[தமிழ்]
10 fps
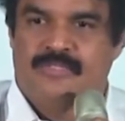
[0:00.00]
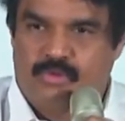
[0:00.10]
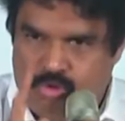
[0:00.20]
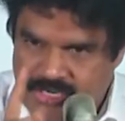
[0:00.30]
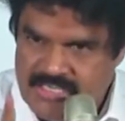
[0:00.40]

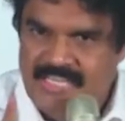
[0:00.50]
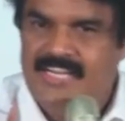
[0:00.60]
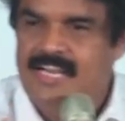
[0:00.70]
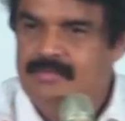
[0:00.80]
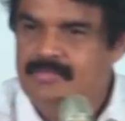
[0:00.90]

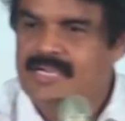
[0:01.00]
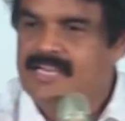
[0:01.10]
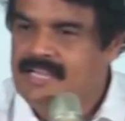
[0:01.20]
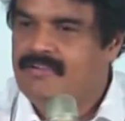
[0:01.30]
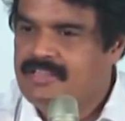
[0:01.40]
கொரட்டையினால்
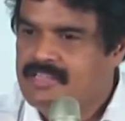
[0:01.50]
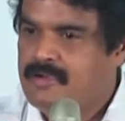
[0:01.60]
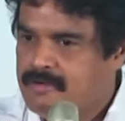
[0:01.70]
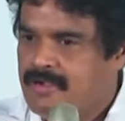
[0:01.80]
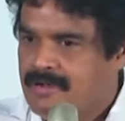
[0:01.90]
மக்கள் எவ்வளவு
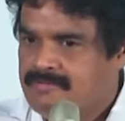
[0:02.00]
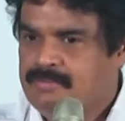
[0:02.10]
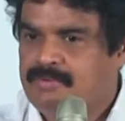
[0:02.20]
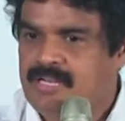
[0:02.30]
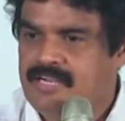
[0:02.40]

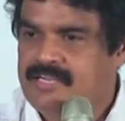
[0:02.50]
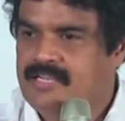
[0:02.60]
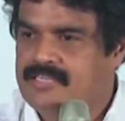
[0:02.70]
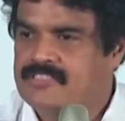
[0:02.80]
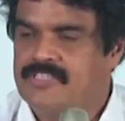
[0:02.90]
அவதிப்படுறாங்கன்னு
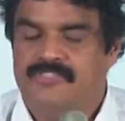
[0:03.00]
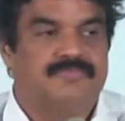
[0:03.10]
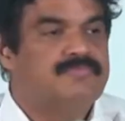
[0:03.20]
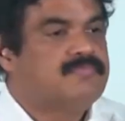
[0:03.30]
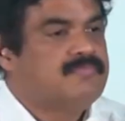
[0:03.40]
எல்லாருக்கும் தெரியும்
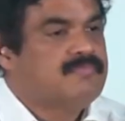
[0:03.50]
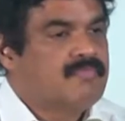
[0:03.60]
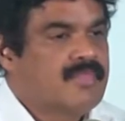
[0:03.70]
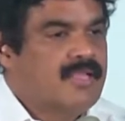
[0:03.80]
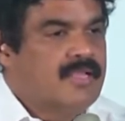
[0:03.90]

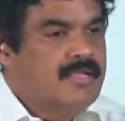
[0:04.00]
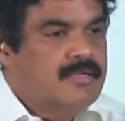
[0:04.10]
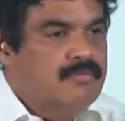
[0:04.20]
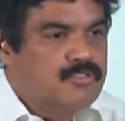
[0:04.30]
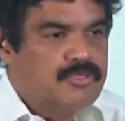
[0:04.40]

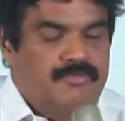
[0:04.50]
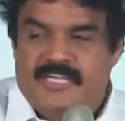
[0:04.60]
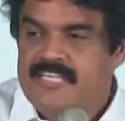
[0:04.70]
புருஷம் பண்ண